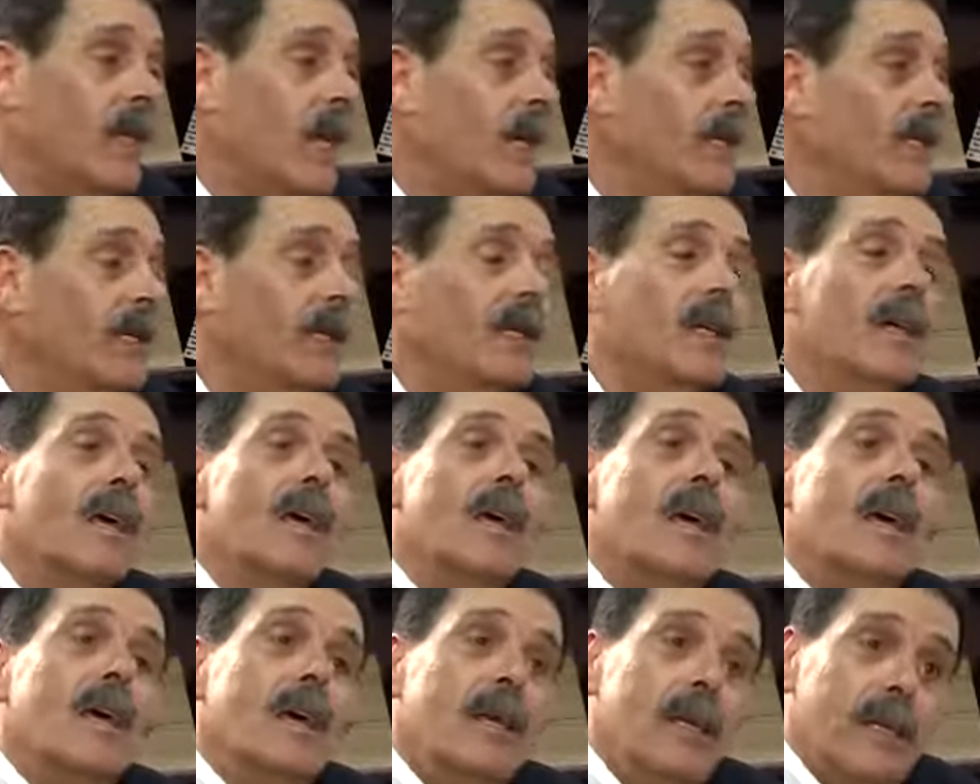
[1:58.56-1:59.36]
يعني
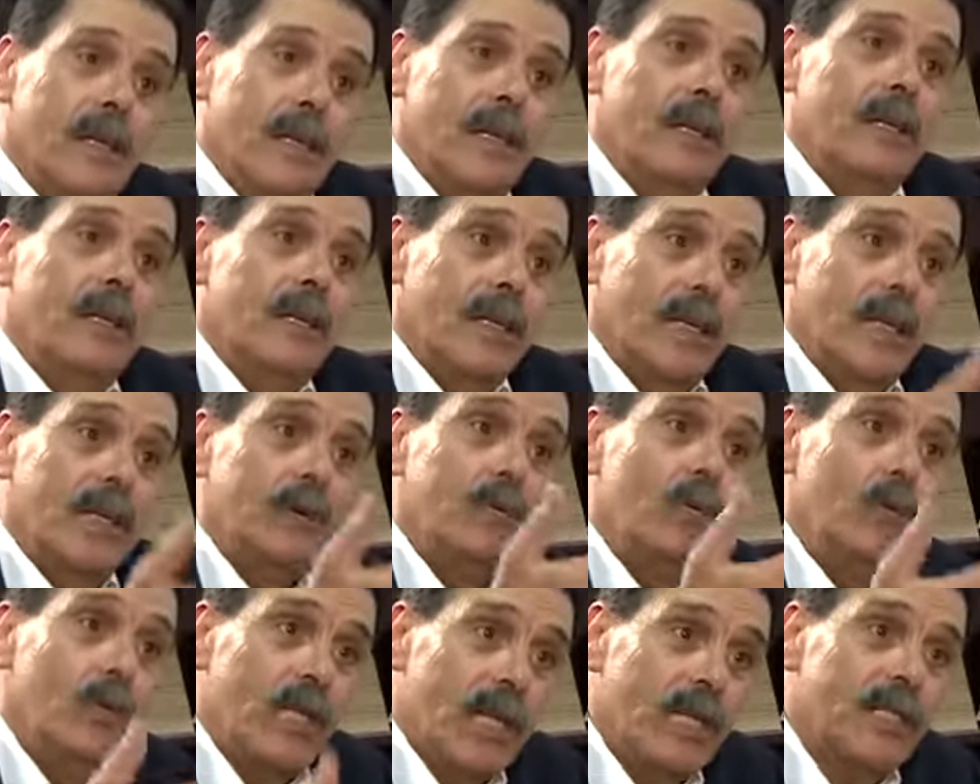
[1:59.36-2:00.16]
آه،
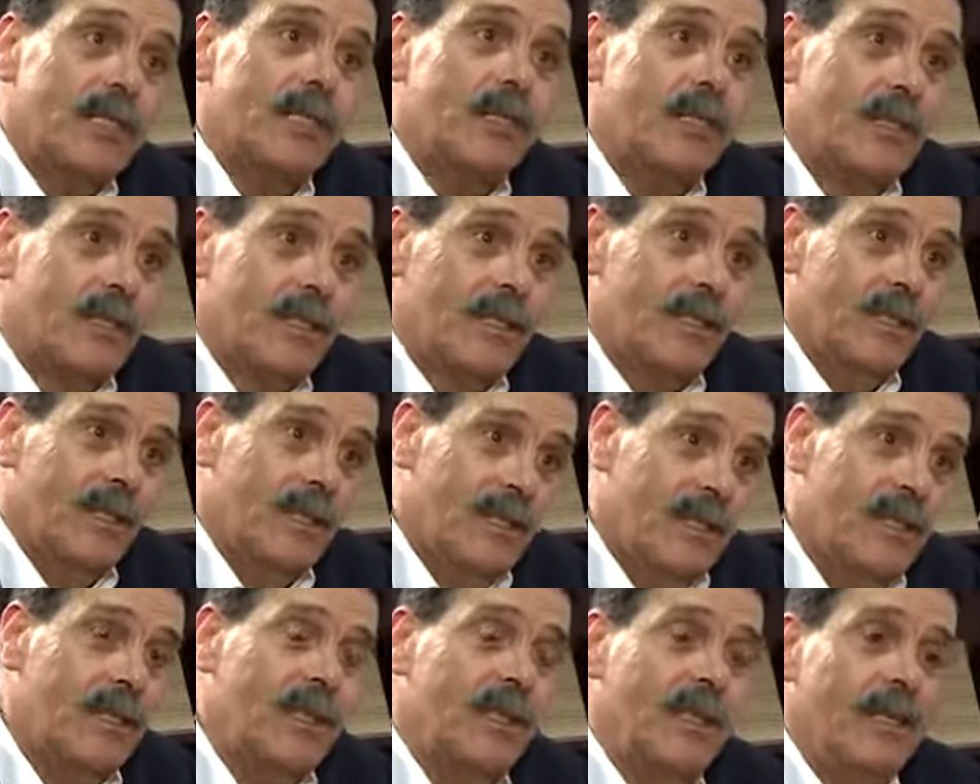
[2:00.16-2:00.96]
كتبوا نص
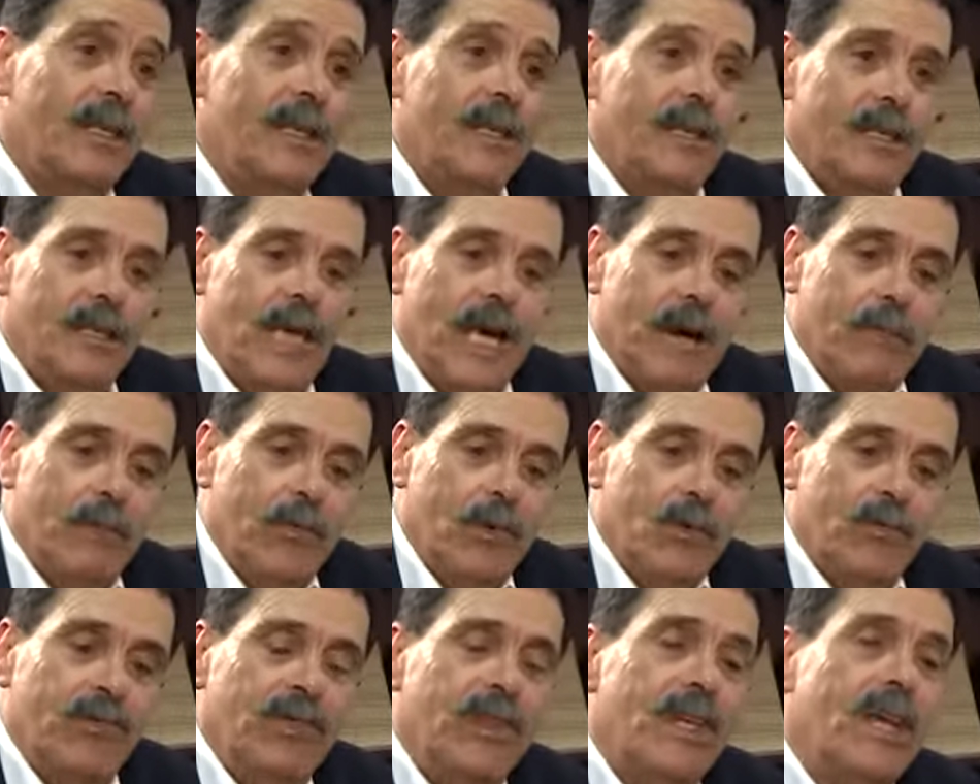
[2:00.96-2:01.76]

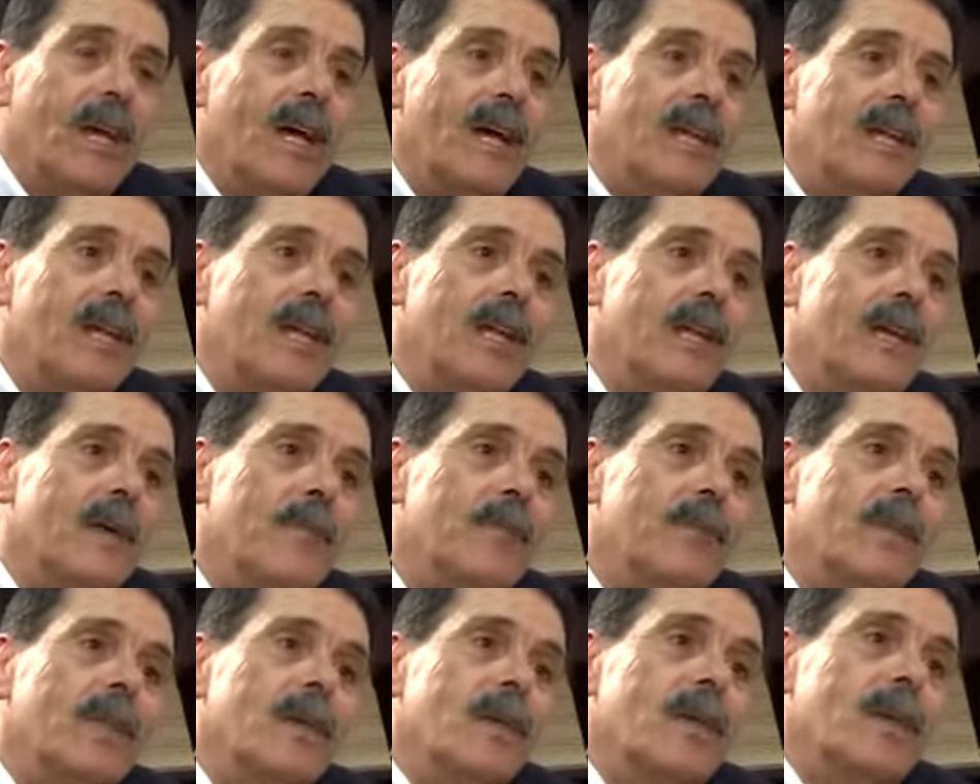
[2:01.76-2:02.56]
يعبروا فيه على
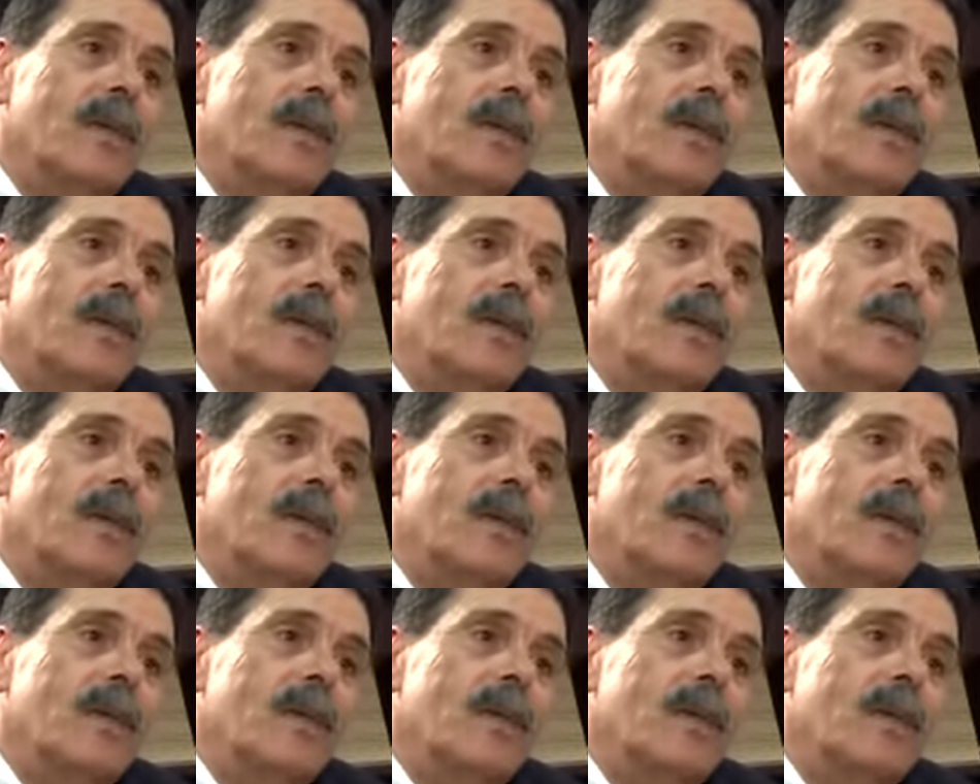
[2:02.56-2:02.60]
